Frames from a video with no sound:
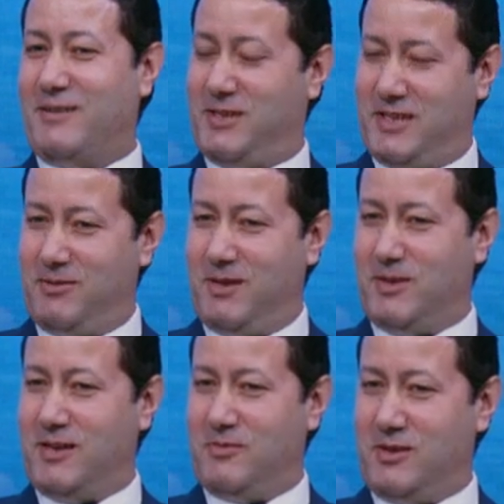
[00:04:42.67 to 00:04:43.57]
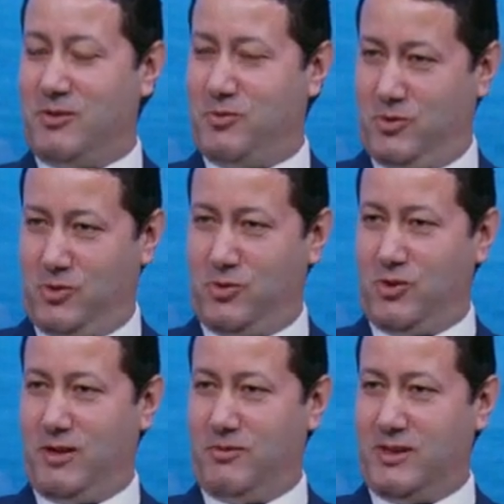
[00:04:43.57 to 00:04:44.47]
احنا بنتابع المجال المنصب
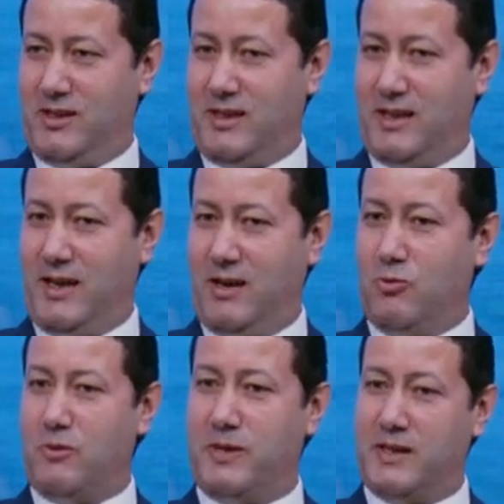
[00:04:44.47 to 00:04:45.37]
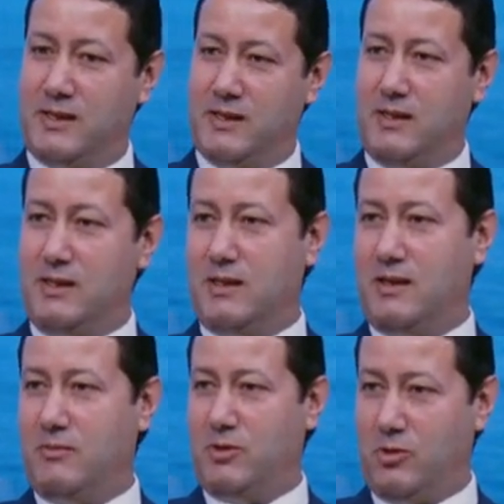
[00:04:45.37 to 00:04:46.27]
بنرصده على مدار الساعه والبيانات دي
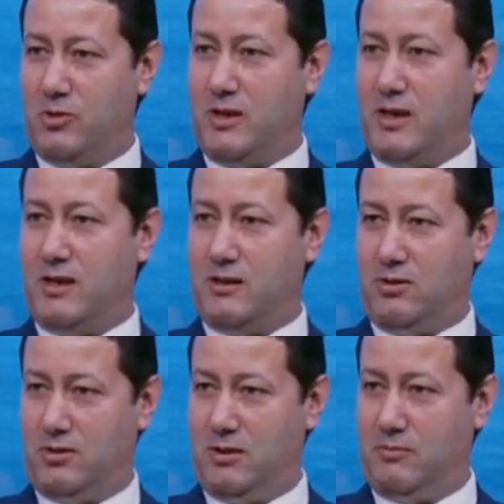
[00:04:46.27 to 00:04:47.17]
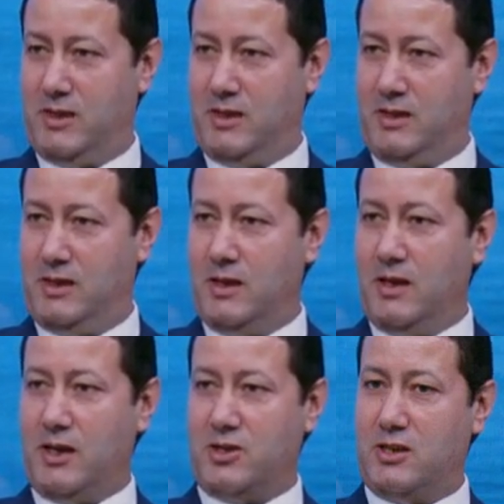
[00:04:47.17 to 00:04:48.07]
آه، بتاخدها هيئه الطيران المدني
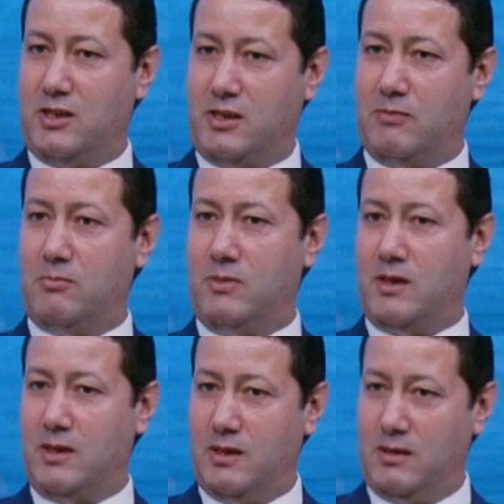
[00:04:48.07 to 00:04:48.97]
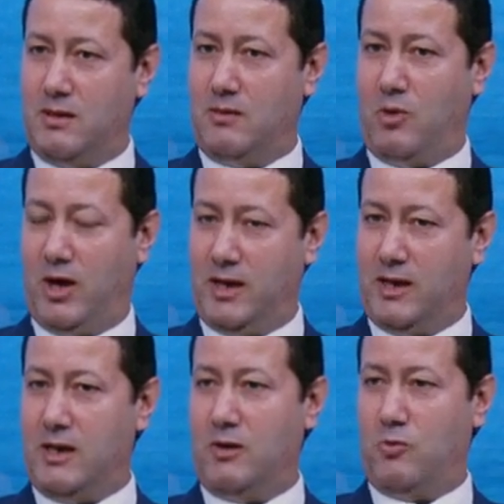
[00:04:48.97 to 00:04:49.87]
عشان يتم آه،
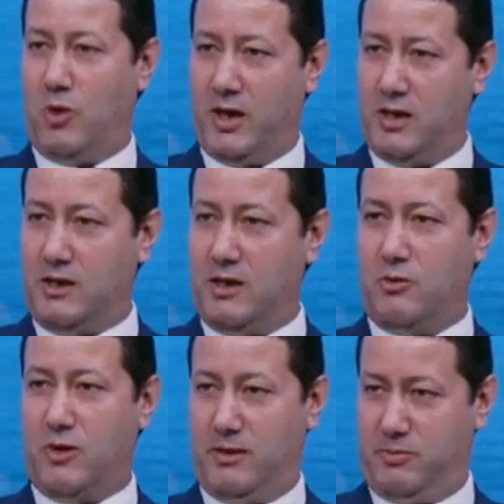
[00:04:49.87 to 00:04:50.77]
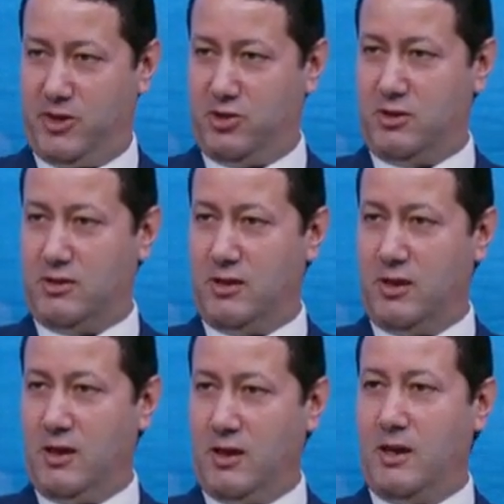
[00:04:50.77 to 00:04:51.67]
معالجه او معايره او كاليبريشن
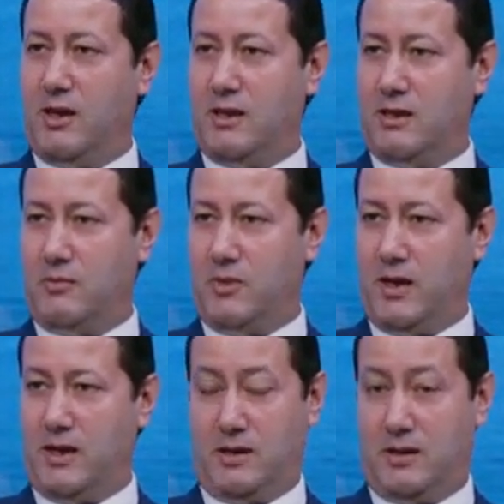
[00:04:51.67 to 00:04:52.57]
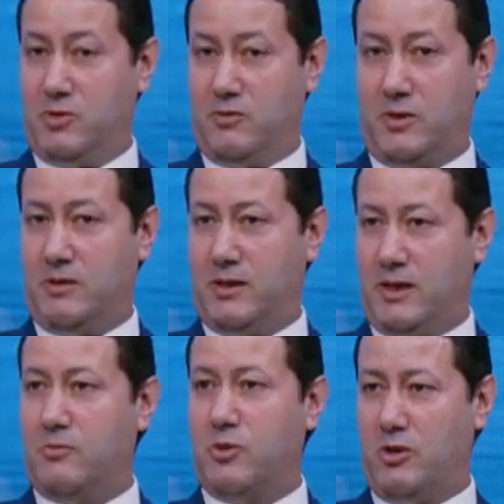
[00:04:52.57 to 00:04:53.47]
للاجهزه الملاحيه ده مش في مصر
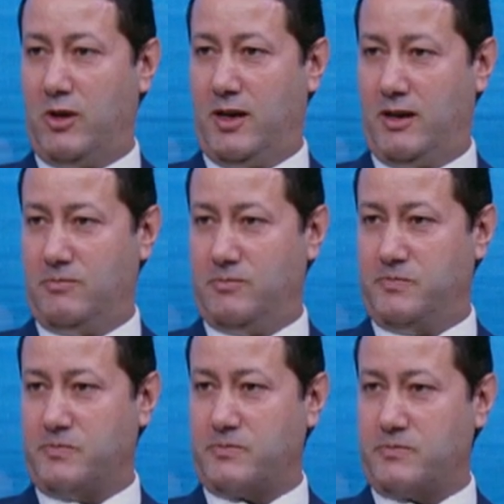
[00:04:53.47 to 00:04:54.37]
بس على مستوى العالم مم.